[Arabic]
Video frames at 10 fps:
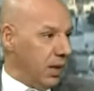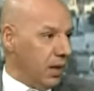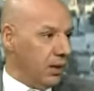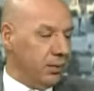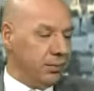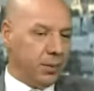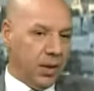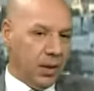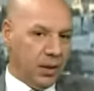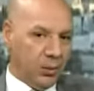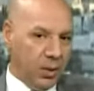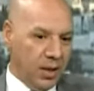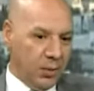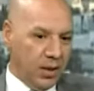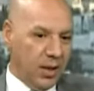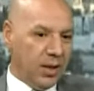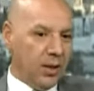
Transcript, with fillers: في افريقيا